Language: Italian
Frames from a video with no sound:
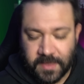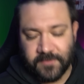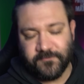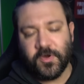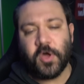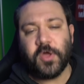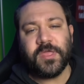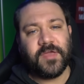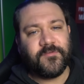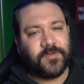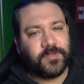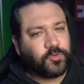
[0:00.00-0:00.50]
E
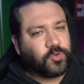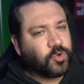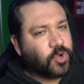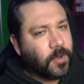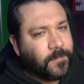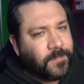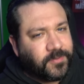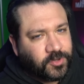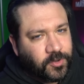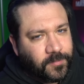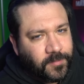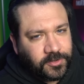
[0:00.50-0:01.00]
voi avete un
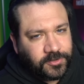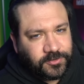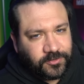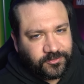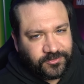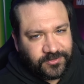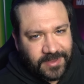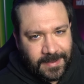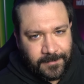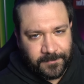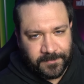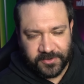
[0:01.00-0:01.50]
compito molto
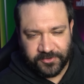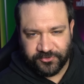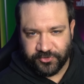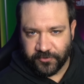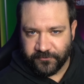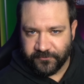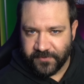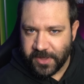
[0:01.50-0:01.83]
semplice,